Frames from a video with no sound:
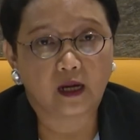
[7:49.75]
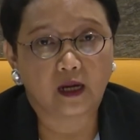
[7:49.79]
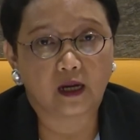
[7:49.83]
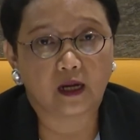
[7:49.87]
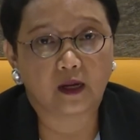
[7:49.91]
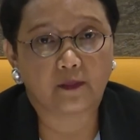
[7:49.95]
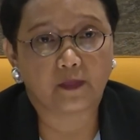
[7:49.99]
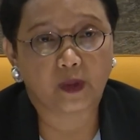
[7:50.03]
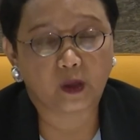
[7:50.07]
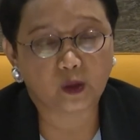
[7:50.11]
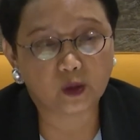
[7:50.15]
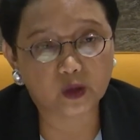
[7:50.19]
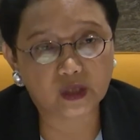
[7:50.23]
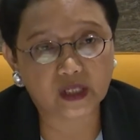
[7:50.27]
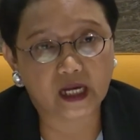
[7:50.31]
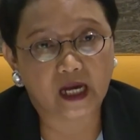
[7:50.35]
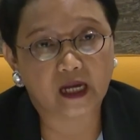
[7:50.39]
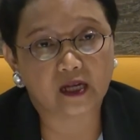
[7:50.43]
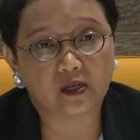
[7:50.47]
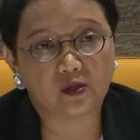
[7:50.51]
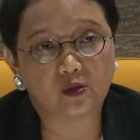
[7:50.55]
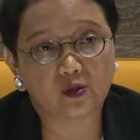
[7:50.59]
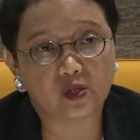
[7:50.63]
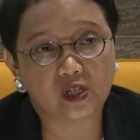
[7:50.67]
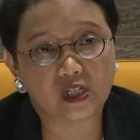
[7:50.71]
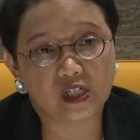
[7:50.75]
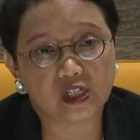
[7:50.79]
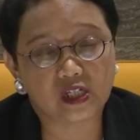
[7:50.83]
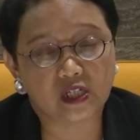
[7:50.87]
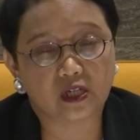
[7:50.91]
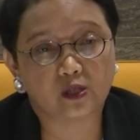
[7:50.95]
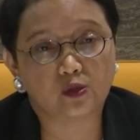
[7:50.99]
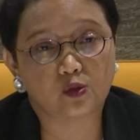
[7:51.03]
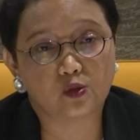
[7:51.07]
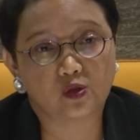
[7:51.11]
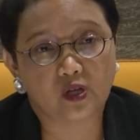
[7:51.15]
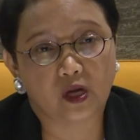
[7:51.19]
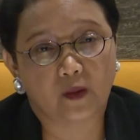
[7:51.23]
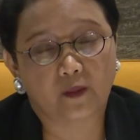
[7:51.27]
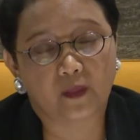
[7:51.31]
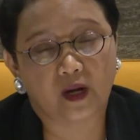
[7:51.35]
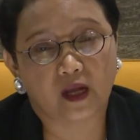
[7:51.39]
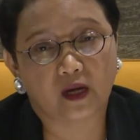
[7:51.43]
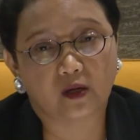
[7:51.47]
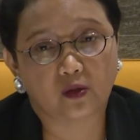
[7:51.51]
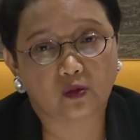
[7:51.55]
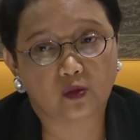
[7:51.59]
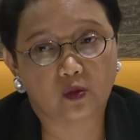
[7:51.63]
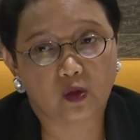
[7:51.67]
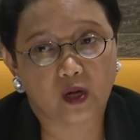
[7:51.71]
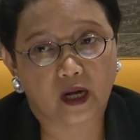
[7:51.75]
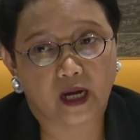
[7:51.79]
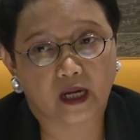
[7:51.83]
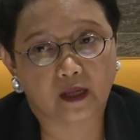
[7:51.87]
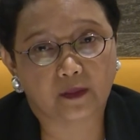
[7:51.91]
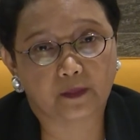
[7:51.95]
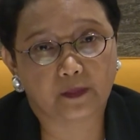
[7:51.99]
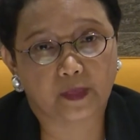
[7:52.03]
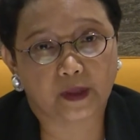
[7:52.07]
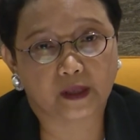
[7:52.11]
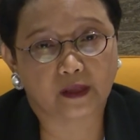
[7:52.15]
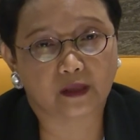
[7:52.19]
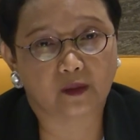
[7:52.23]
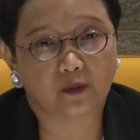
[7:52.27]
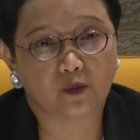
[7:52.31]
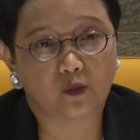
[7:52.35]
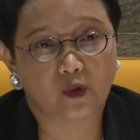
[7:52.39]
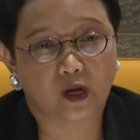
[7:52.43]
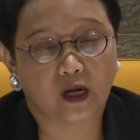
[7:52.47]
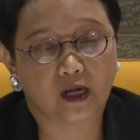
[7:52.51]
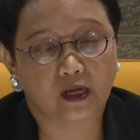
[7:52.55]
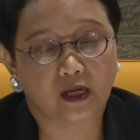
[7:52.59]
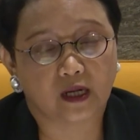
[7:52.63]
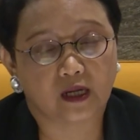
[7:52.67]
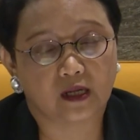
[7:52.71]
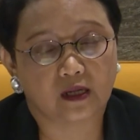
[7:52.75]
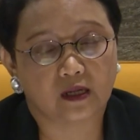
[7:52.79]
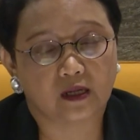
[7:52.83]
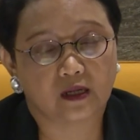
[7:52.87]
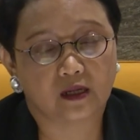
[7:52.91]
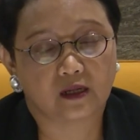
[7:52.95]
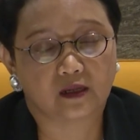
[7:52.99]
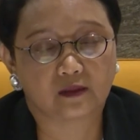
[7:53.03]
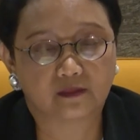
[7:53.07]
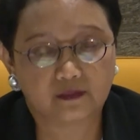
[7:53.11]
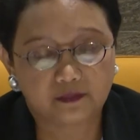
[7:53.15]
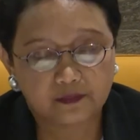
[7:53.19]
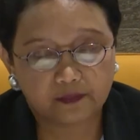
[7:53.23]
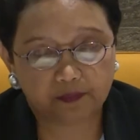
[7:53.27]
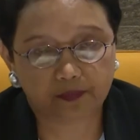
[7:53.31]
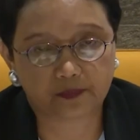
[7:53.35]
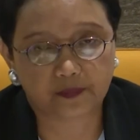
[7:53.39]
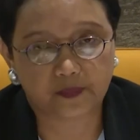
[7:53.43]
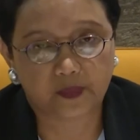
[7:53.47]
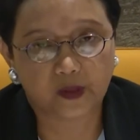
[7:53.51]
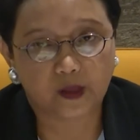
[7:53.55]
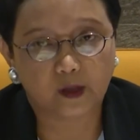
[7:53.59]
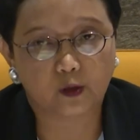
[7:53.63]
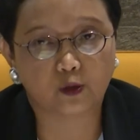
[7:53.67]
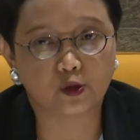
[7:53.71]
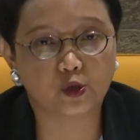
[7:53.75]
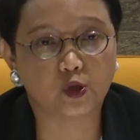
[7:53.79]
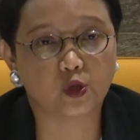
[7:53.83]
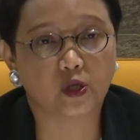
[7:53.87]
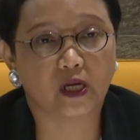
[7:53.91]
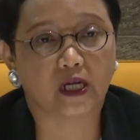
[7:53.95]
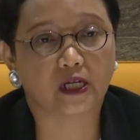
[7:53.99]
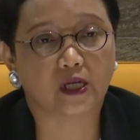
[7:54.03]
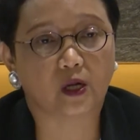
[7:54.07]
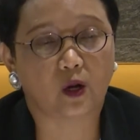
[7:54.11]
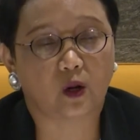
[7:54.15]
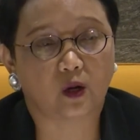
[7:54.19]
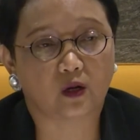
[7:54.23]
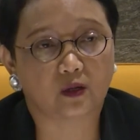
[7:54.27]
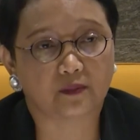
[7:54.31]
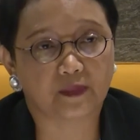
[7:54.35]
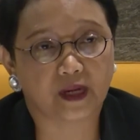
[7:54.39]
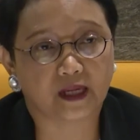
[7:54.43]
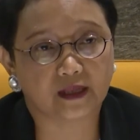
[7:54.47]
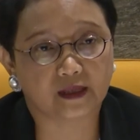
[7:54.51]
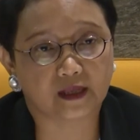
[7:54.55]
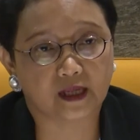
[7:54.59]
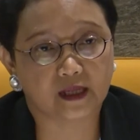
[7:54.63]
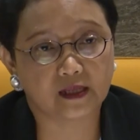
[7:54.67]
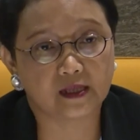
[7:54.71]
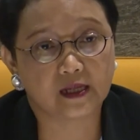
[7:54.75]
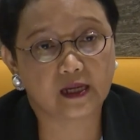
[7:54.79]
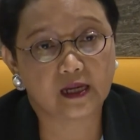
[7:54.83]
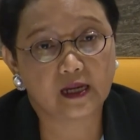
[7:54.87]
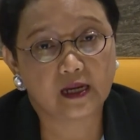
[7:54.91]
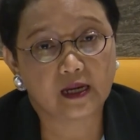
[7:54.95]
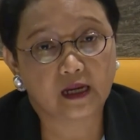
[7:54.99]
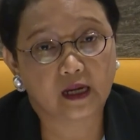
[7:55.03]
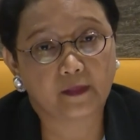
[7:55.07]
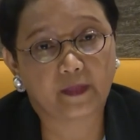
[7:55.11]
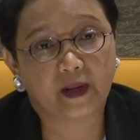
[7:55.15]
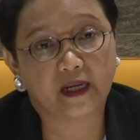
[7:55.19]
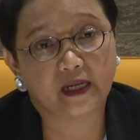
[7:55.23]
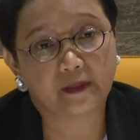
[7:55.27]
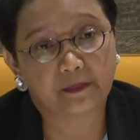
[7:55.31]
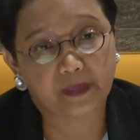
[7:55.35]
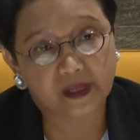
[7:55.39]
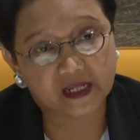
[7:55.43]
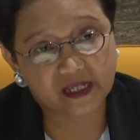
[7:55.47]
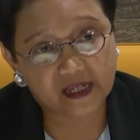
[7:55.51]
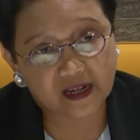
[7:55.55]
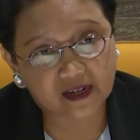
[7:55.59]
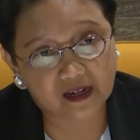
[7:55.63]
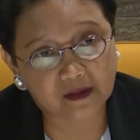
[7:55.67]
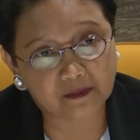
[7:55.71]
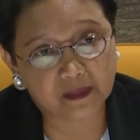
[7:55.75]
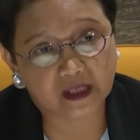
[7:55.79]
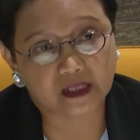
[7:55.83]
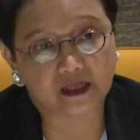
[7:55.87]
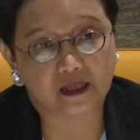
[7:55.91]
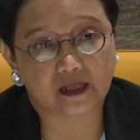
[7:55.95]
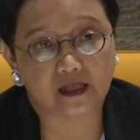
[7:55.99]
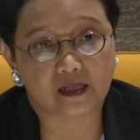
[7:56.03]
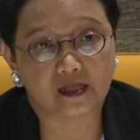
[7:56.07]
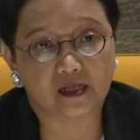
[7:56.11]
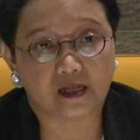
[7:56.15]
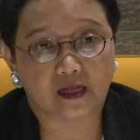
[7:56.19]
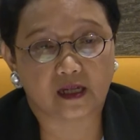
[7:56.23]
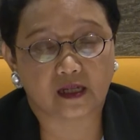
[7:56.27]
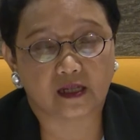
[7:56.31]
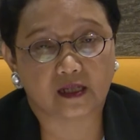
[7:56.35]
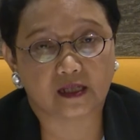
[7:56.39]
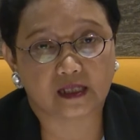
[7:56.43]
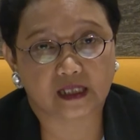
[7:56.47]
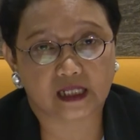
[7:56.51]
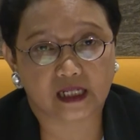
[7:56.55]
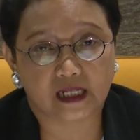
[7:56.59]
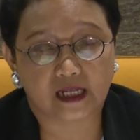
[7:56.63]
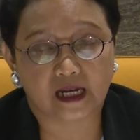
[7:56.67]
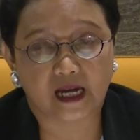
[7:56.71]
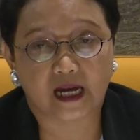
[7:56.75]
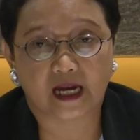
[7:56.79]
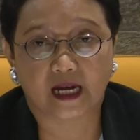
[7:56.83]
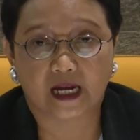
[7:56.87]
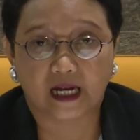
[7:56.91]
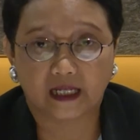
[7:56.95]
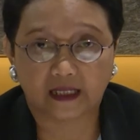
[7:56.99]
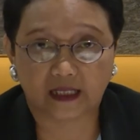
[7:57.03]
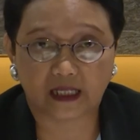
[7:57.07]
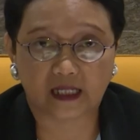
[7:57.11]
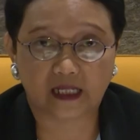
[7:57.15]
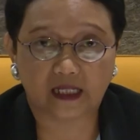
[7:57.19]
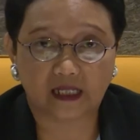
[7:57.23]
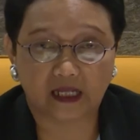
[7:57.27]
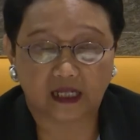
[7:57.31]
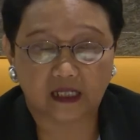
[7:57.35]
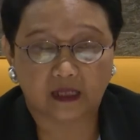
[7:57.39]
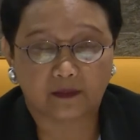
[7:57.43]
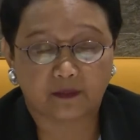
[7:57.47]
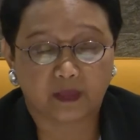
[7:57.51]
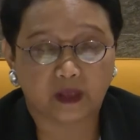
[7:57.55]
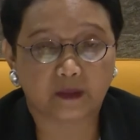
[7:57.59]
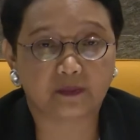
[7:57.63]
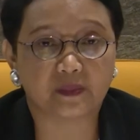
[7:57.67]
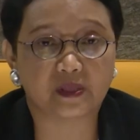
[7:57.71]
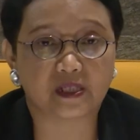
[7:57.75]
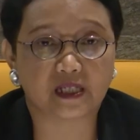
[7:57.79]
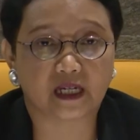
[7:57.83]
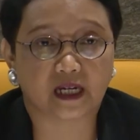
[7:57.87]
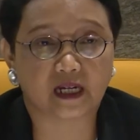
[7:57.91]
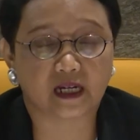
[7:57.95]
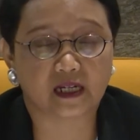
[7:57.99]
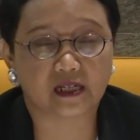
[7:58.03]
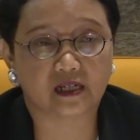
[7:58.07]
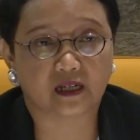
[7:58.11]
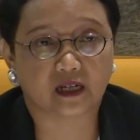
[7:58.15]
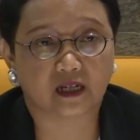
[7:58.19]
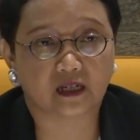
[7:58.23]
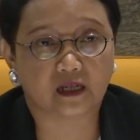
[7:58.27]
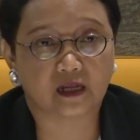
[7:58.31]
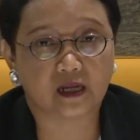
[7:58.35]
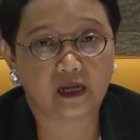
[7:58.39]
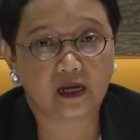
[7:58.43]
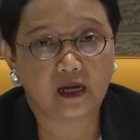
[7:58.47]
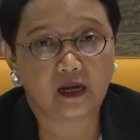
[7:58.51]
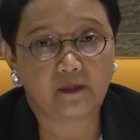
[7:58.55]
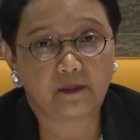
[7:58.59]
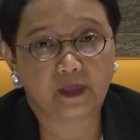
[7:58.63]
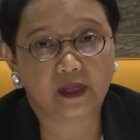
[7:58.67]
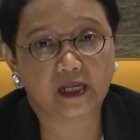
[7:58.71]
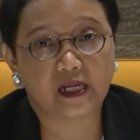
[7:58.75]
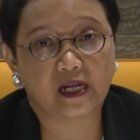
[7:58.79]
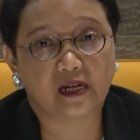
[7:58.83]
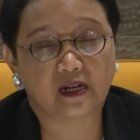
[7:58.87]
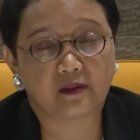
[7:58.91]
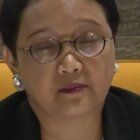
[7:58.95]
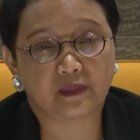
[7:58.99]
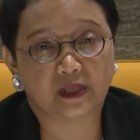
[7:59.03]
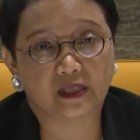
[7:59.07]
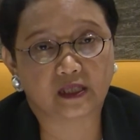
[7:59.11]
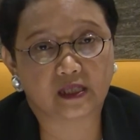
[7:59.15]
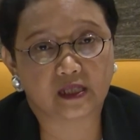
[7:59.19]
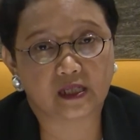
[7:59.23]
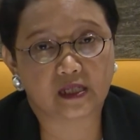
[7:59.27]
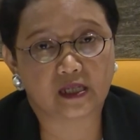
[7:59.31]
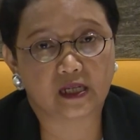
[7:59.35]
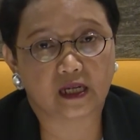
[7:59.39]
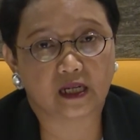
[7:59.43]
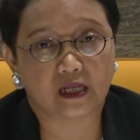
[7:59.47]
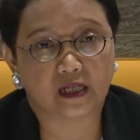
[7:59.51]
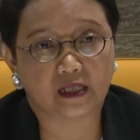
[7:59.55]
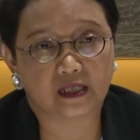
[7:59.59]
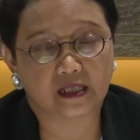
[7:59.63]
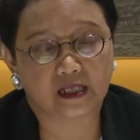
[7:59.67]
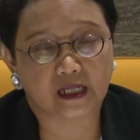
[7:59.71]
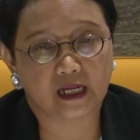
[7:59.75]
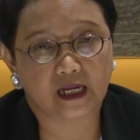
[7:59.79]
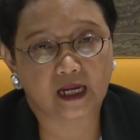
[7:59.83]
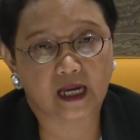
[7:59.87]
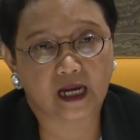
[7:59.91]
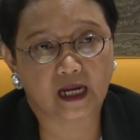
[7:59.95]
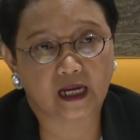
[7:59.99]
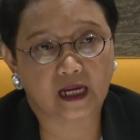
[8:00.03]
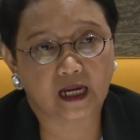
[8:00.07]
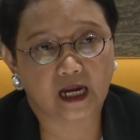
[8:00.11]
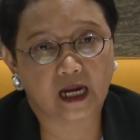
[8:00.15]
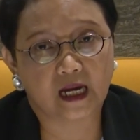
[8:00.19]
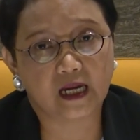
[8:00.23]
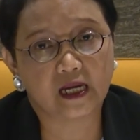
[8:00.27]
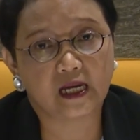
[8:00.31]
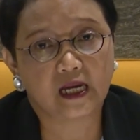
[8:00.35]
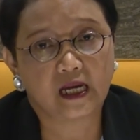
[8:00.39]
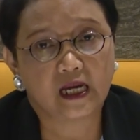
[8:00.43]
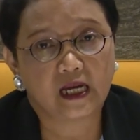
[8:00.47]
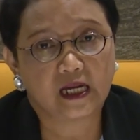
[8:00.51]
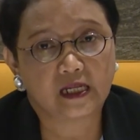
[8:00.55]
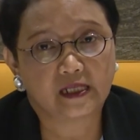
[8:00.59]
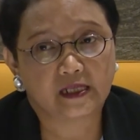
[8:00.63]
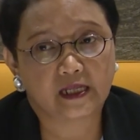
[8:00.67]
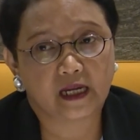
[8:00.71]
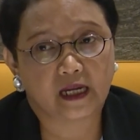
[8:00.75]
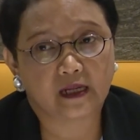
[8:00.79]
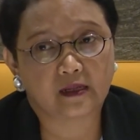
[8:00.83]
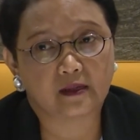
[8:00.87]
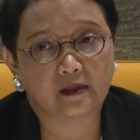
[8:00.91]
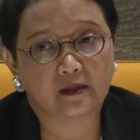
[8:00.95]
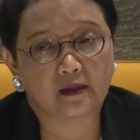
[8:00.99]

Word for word: Pengusaha Indonesia juga melakukan pertemuan e, kunjungan kehormatan kepada Perdana Menteri uh, Sri Lanka. Tadi saya sempat bicara dengan Perdana Menteri uh, Sri Lanka dan